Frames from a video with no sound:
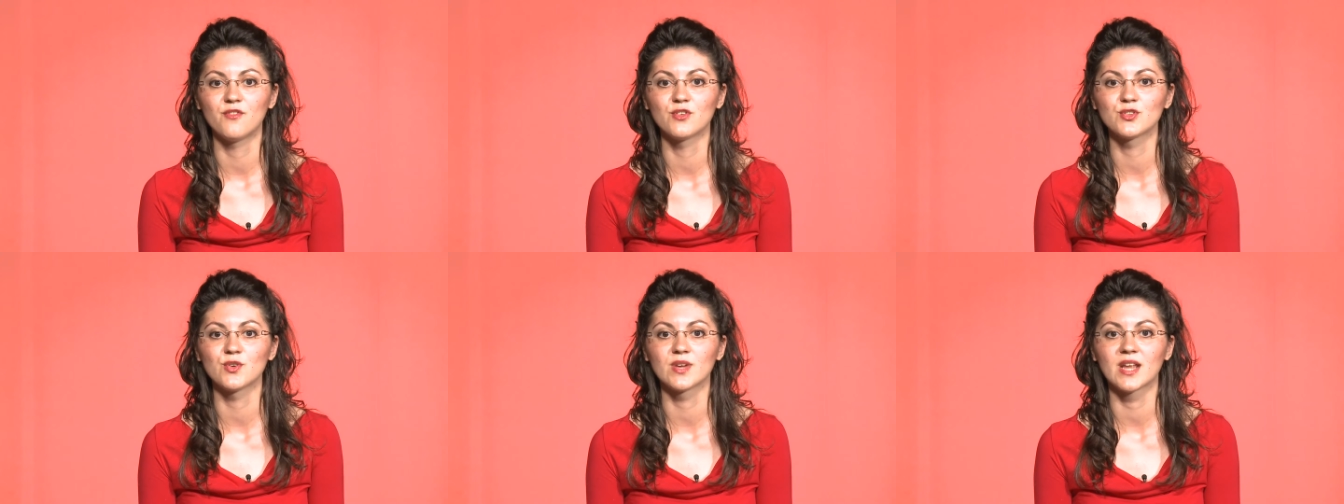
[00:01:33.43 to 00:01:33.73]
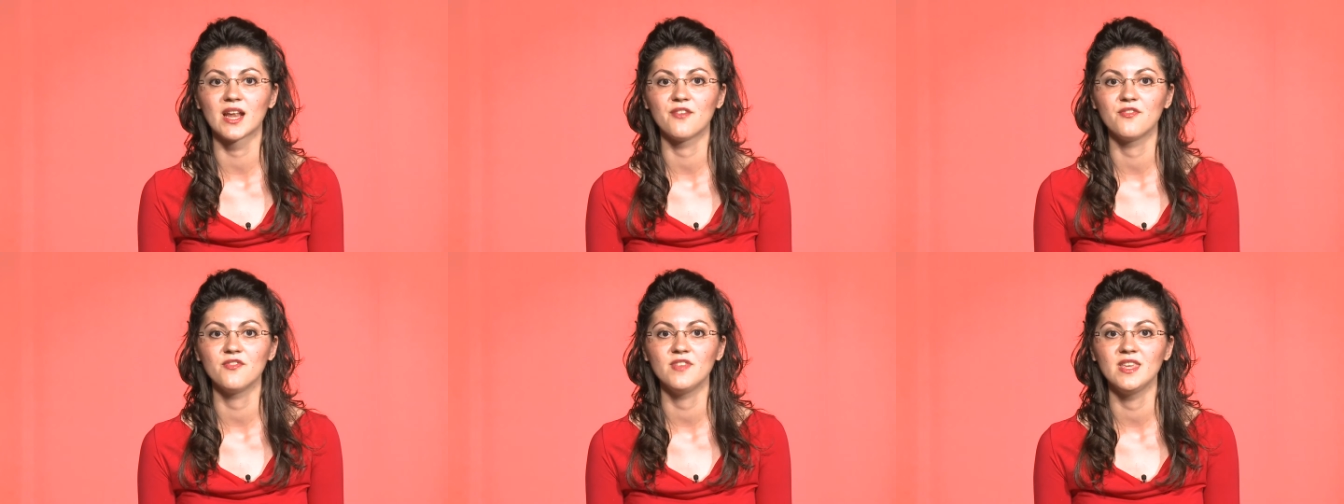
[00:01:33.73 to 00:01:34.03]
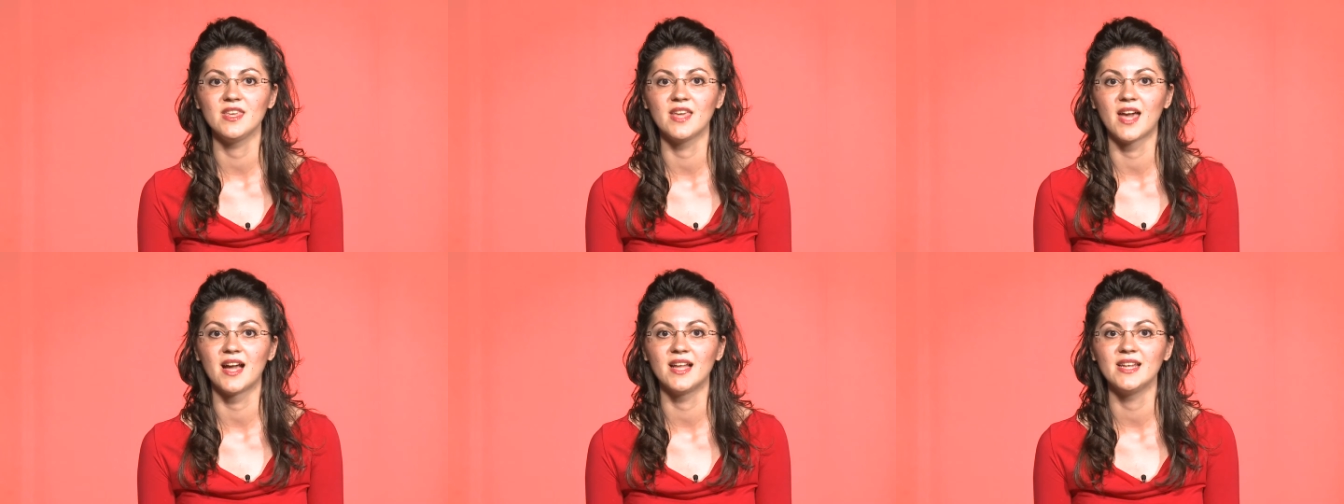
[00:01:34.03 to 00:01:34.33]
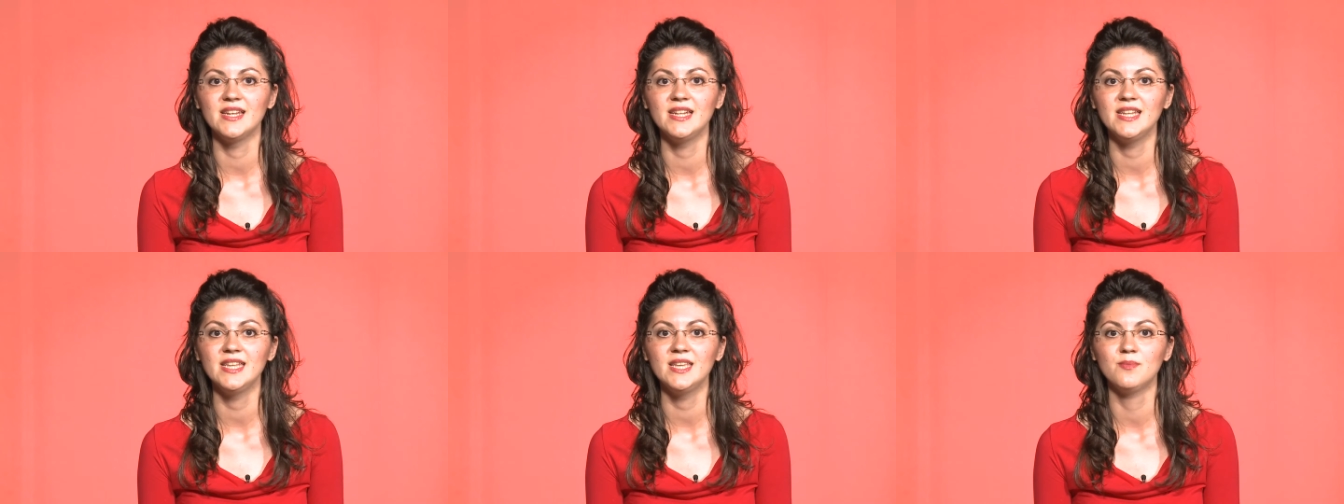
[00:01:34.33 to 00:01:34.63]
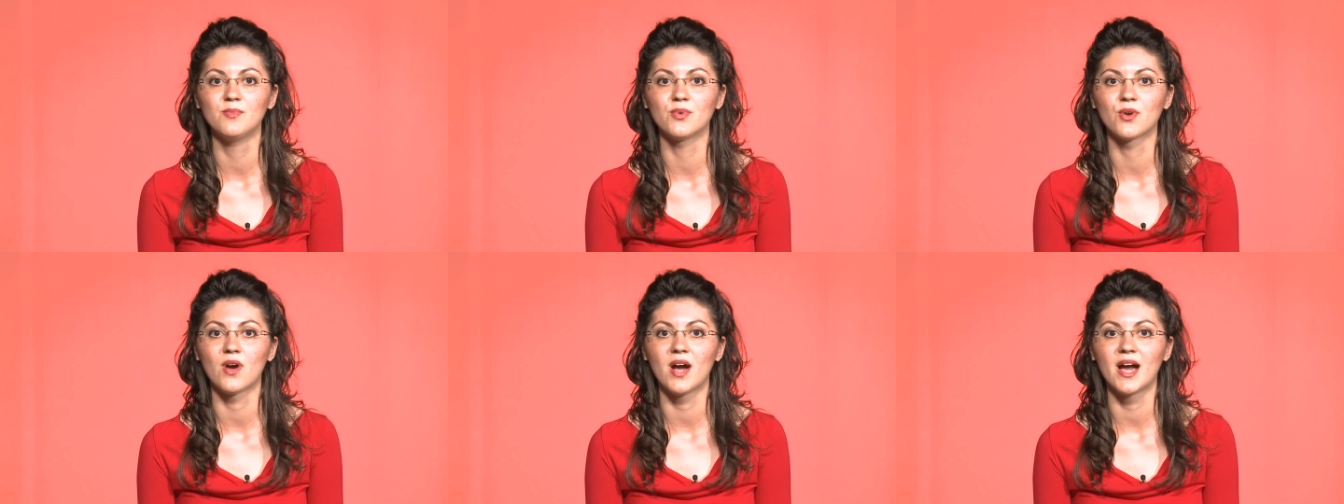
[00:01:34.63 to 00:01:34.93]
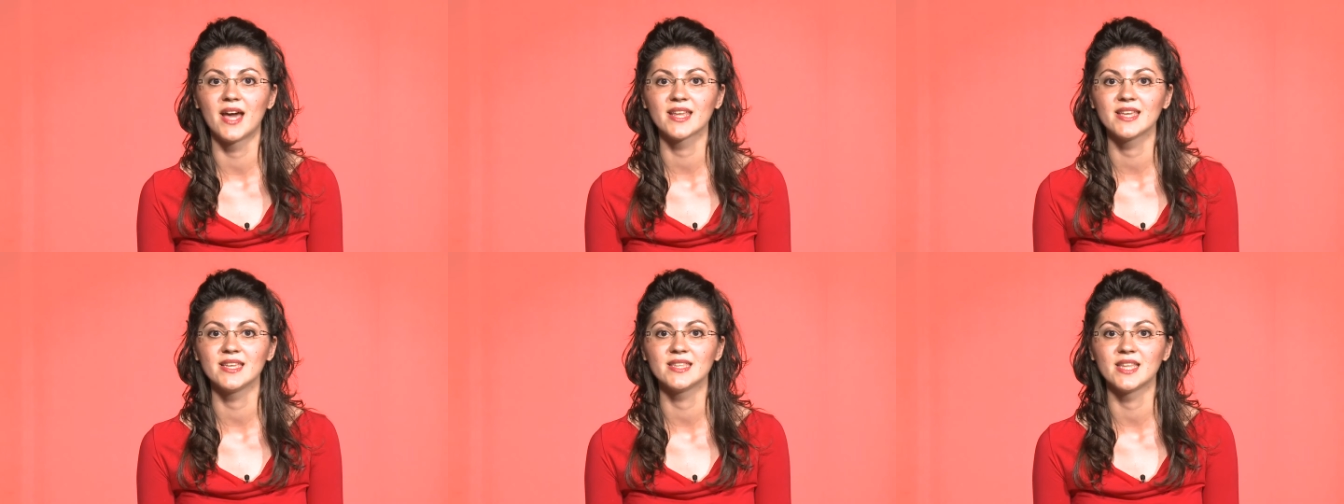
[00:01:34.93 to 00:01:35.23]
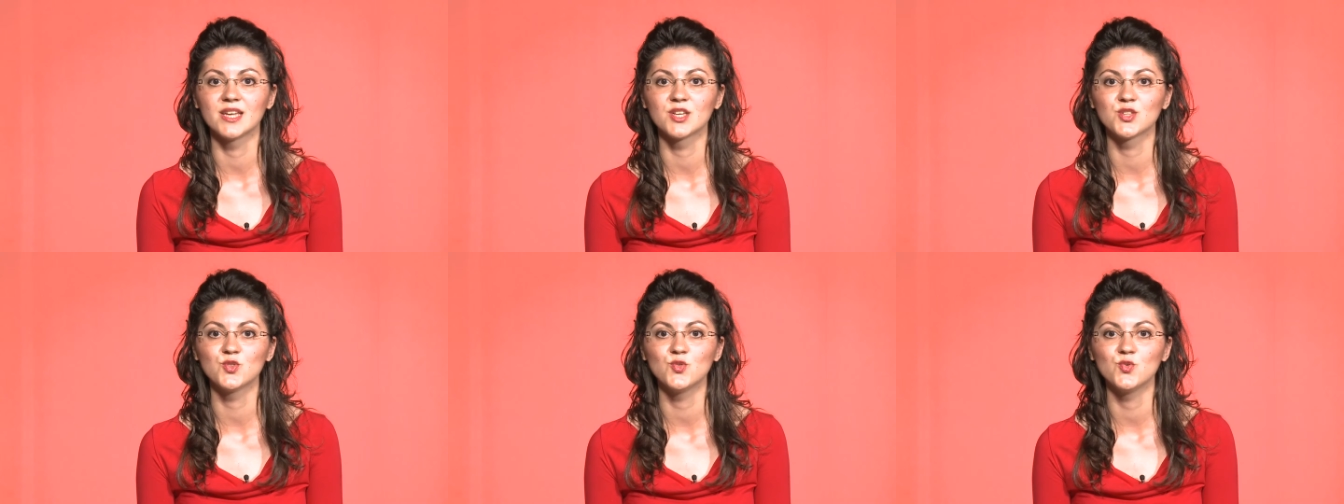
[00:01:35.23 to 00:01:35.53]
fotografía, libro,
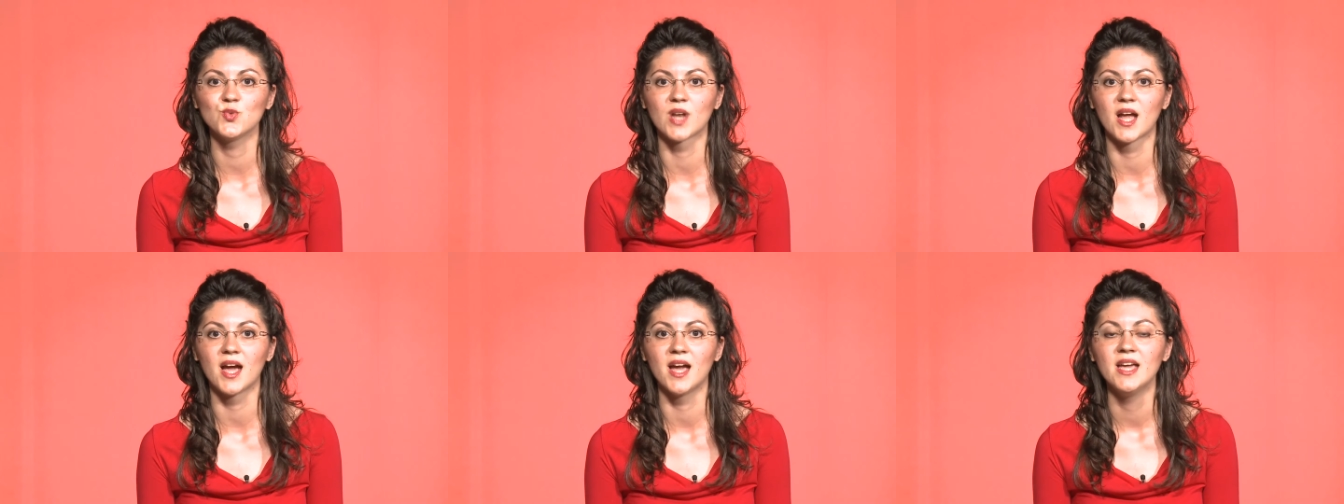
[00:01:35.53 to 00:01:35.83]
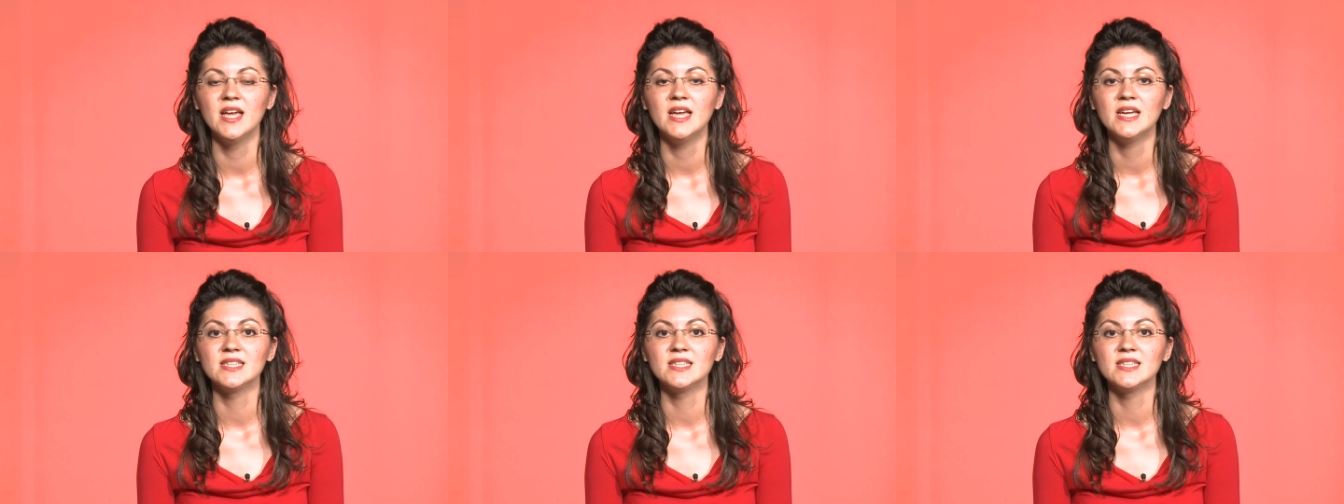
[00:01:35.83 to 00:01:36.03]
arquitectura,